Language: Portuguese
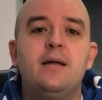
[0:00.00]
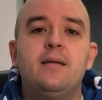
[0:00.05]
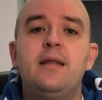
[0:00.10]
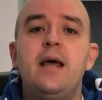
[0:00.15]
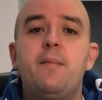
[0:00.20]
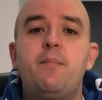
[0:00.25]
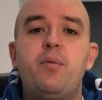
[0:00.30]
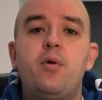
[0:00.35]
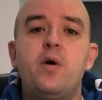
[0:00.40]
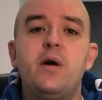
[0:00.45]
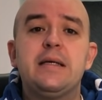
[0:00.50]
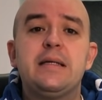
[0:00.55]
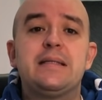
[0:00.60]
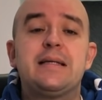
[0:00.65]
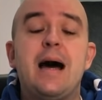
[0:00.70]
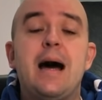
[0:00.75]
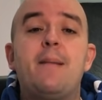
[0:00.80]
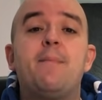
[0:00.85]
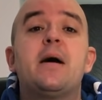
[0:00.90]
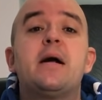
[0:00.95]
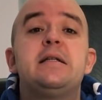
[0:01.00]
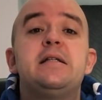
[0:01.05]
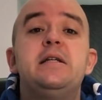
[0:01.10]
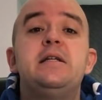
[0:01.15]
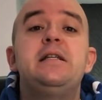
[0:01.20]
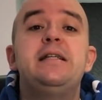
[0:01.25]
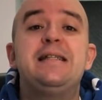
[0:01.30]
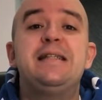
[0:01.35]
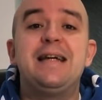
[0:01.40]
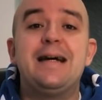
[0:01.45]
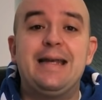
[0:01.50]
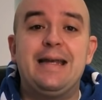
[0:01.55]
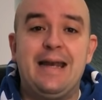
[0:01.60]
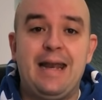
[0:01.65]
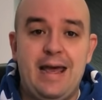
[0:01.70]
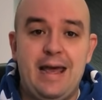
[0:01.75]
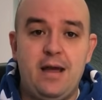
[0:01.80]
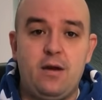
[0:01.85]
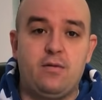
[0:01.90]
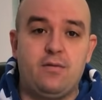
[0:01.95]
Depois, a partir de
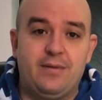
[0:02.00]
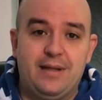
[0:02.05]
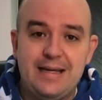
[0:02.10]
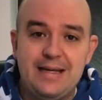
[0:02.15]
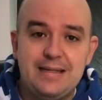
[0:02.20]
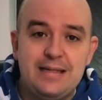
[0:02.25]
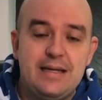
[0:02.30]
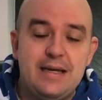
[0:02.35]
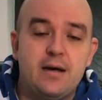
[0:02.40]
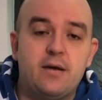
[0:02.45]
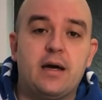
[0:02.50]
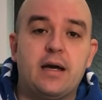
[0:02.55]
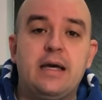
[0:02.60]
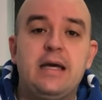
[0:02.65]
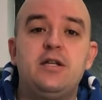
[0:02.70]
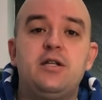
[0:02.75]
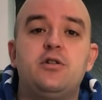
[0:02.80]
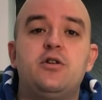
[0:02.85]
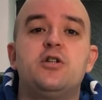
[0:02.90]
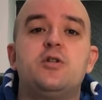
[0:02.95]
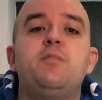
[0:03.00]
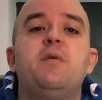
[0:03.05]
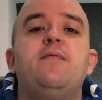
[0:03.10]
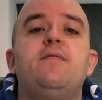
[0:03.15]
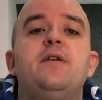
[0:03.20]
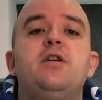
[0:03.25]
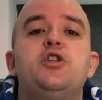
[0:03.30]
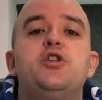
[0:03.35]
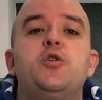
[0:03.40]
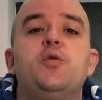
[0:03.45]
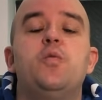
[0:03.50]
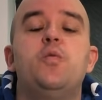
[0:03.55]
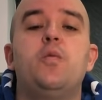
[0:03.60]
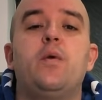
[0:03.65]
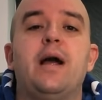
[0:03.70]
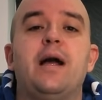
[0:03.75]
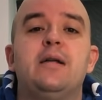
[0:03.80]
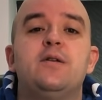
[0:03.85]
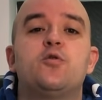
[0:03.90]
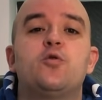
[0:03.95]
janeiro desse ano aqui de
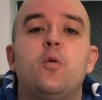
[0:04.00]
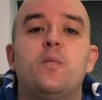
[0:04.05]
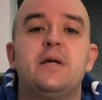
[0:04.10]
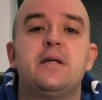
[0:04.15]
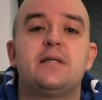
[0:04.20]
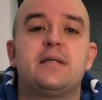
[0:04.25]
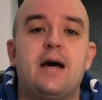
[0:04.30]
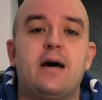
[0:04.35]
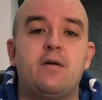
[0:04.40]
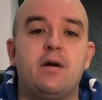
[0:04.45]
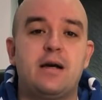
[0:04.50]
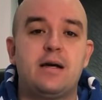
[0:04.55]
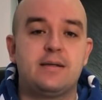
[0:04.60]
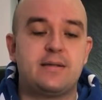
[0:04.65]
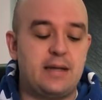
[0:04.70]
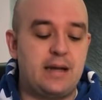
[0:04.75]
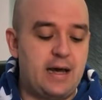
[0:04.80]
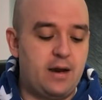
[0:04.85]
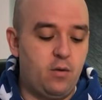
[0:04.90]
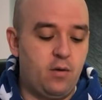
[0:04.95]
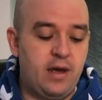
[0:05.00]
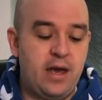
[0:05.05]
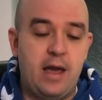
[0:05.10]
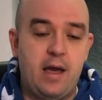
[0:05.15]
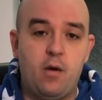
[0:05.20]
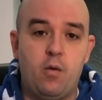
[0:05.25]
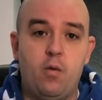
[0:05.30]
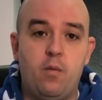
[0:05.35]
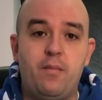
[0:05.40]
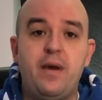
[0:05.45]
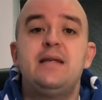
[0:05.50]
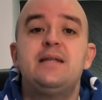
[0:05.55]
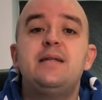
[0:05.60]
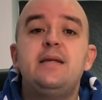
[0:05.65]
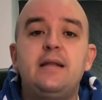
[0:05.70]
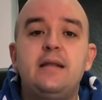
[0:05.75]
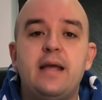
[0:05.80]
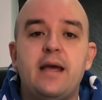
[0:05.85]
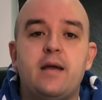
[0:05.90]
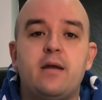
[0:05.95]
2021, eles começaram a cancelar o quê? O mês
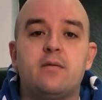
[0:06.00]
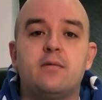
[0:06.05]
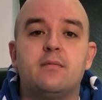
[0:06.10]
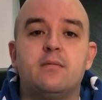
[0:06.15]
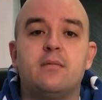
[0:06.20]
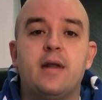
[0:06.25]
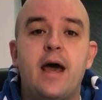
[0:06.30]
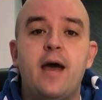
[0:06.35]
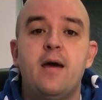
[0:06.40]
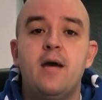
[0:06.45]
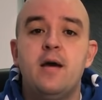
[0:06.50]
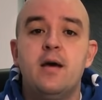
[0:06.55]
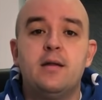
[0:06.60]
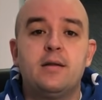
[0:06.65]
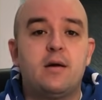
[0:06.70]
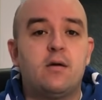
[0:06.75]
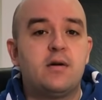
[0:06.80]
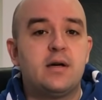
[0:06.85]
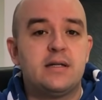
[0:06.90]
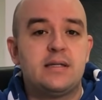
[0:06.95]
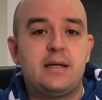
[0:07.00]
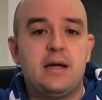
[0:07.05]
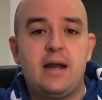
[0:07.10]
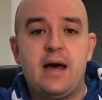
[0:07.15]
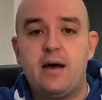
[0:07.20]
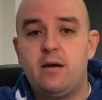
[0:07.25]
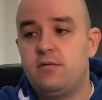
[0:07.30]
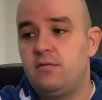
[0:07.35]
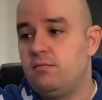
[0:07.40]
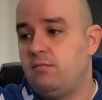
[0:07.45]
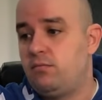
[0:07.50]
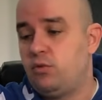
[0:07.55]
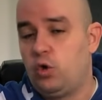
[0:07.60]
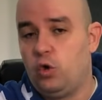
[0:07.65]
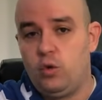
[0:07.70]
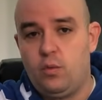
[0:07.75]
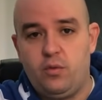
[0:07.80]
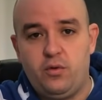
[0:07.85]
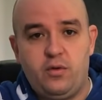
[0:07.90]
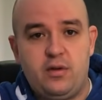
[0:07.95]
inteiro, né? Então cancelaram
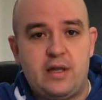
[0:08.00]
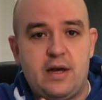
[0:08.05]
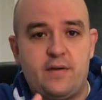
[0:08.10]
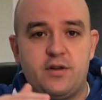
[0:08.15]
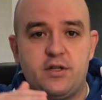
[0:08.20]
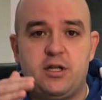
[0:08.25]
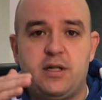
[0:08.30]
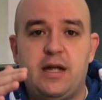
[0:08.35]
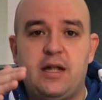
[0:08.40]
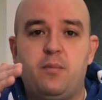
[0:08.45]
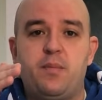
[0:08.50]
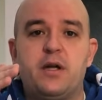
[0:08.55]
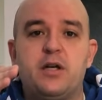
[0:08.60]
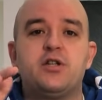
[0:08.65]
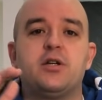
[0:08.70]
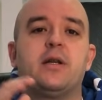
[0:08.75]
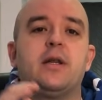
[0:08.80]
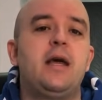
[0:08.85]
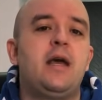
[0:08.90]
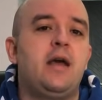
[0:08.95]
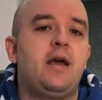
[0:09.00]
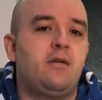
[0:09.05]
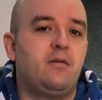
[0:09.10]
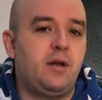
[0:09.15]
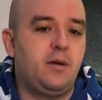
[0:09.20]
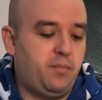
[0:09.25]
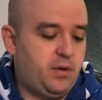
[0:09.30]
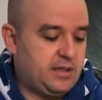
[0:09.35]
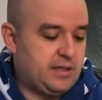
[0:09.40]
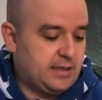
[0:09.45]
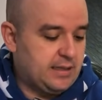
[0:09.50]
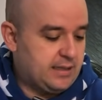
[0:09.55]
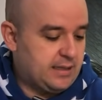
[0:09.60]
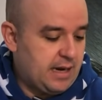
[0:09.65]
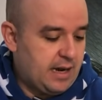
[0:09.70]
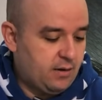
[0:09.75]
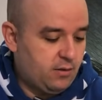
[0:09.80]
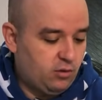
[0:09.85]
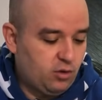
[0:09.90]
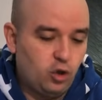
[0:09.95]
todo mundo que estava agendado para janeiro, depois
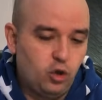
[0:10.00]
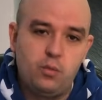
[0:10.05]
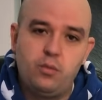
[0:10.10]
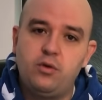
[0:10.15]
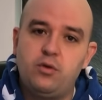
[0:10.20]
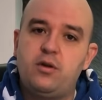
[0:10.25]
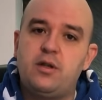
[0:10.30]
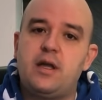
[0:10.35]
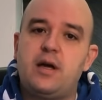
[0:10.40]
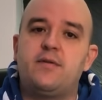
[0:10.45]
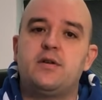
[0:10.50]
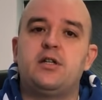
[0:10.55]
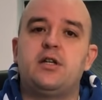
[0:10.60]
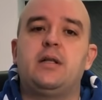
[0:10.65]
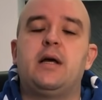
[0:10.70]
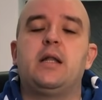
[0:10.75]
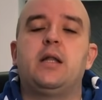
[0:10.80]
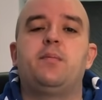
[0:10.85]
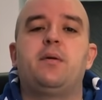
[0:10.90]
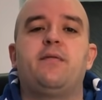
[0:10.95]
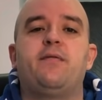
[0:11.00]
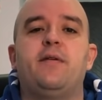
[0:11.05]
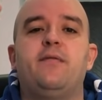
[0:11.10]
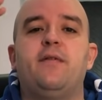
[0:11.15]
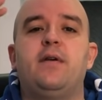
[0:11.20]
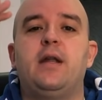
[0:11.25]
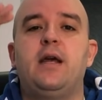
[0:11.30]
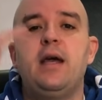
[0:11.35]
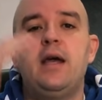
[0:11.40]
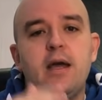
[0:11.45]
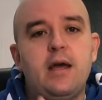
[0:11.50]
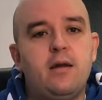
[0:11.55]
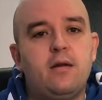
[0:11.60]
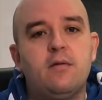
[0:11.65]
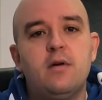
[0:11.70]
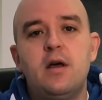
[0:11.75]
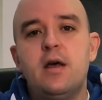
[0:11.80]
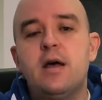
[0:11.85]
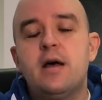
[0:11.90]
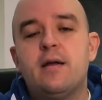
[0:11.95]
cancelaram todo mundo que estava agendado para
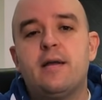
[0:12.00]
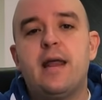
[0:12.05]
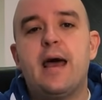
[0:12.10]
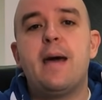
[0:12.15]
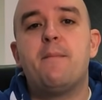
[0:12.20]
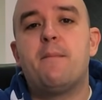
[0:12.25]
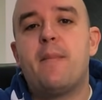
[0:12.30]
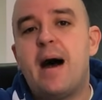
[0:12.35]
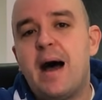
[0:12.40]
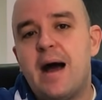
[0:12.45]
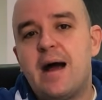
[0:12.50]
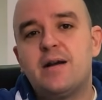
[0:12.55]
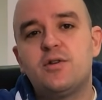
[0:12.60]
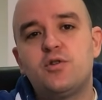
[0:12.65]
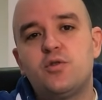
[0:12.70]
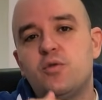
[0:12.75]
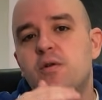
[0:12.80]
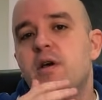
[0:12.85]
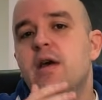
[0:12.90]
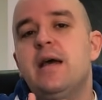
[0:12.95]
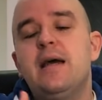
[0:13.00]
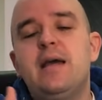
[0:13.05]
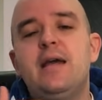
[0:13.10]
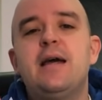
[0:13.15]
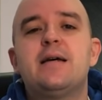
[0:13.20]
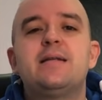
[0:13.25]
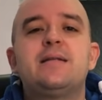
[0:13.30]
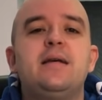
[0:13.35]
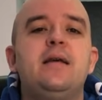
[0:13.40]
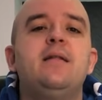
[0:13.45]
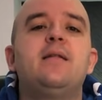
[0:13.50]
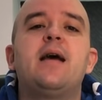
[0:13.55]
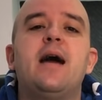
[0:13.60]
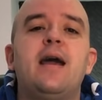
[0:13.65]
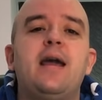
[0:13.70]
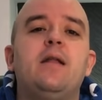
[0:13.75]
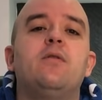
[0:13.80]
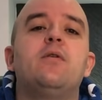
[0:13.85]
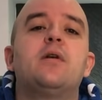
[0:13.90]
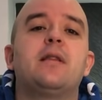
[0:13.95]
fevereiro, né, março, e assim tá
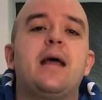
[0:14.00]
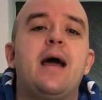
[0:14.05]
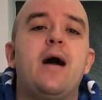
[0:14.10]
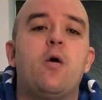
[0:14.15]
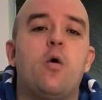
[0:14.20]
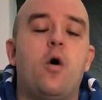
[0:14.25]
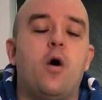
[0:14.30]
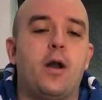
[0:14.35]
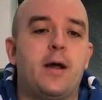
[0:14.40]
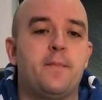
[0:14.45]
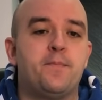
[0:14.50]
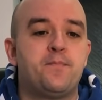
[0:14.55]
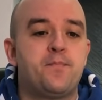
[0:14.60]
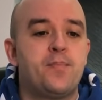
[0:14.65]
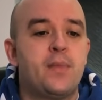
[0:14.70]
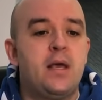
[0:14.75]
indo até agora.